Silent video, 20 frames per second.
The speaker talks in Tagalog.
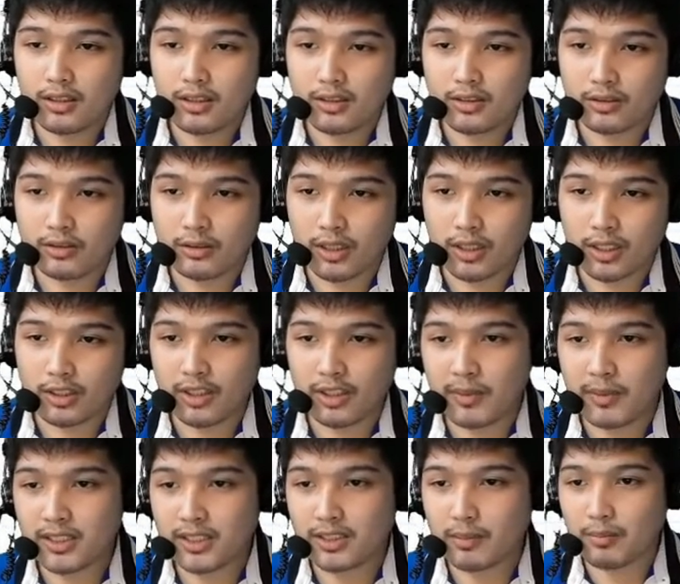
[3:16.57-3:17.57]
So, ito
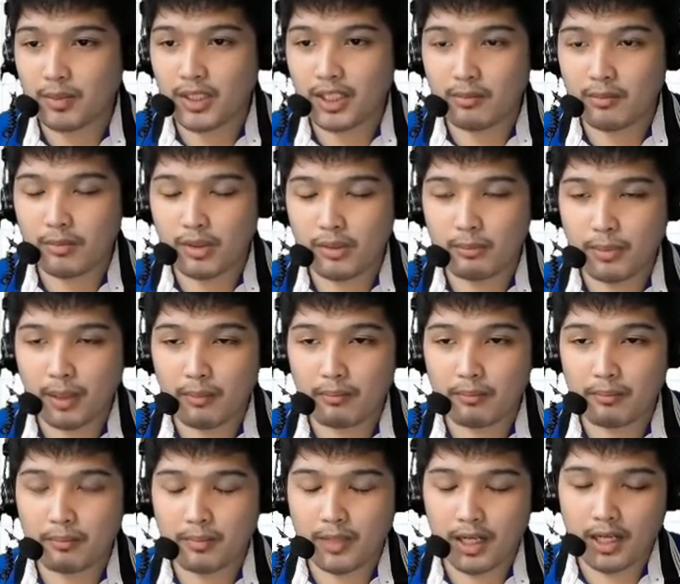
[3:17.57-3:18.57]
naman is applicable pa,
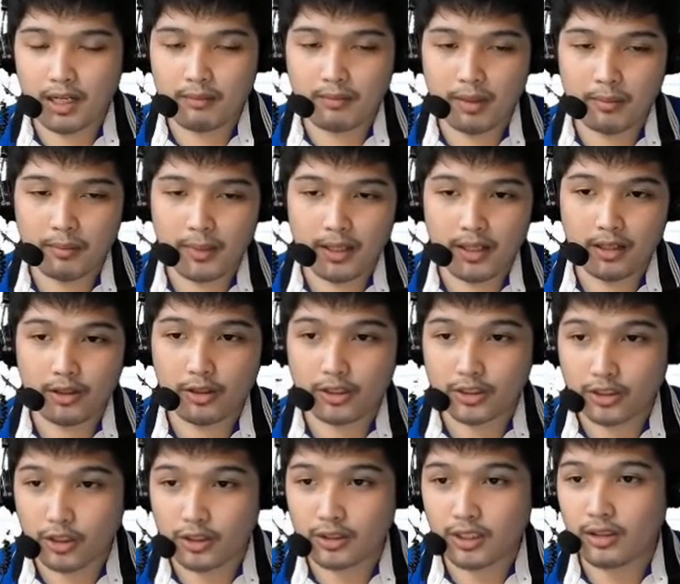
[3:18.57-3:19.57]
uh, mapa
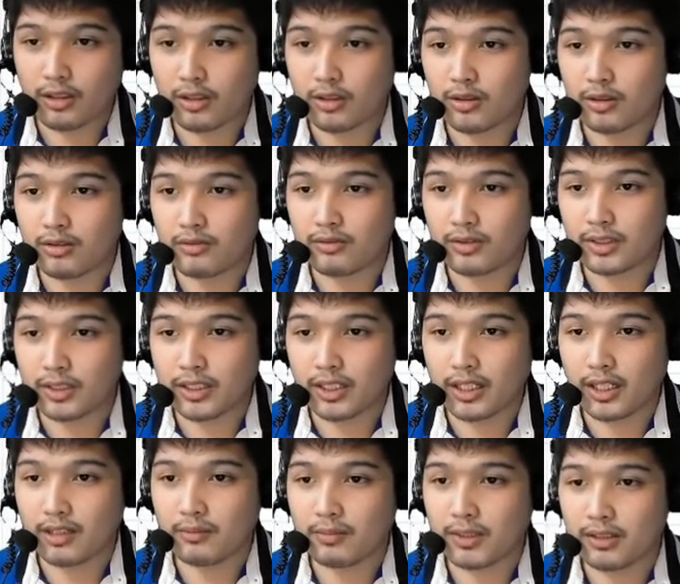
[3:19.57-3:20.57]
horizontal or
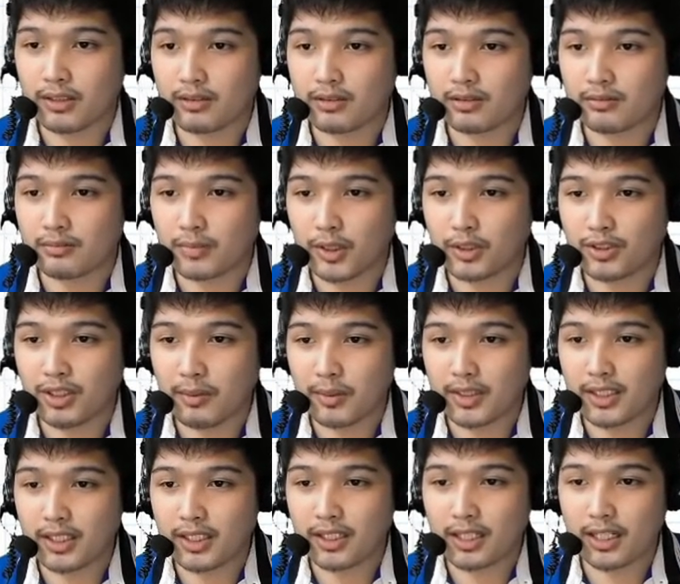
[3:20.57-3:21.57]
vertical. Pero, pag-usapan
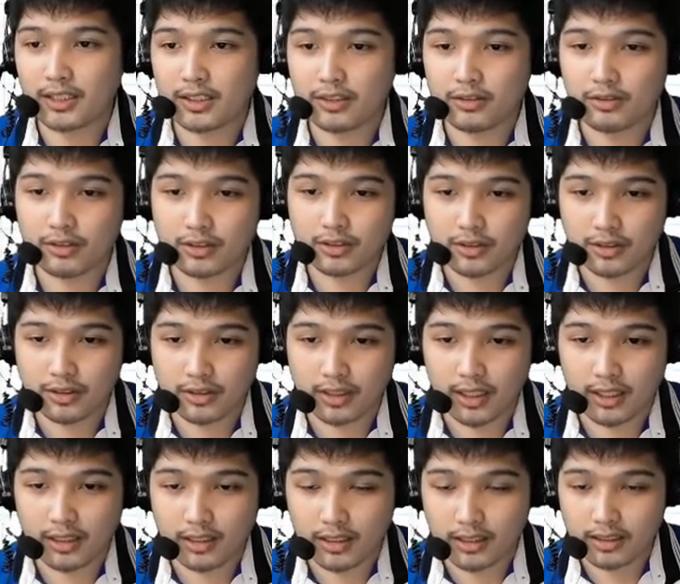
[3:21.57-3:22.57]
na rin natin yung horizontal.
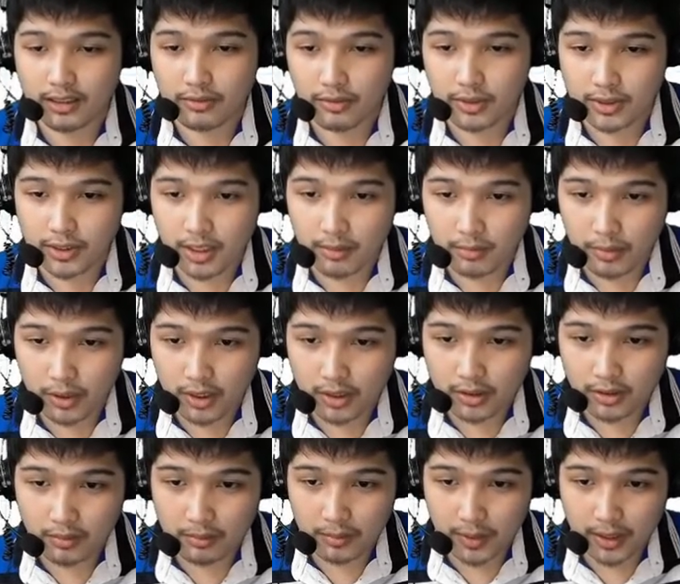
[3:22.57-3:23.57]
Let's say, for example,
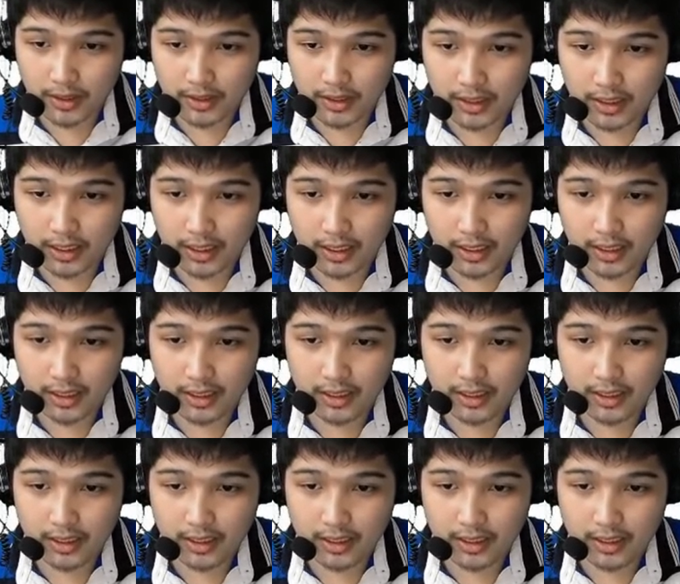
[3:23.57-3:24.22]
ito yung particle.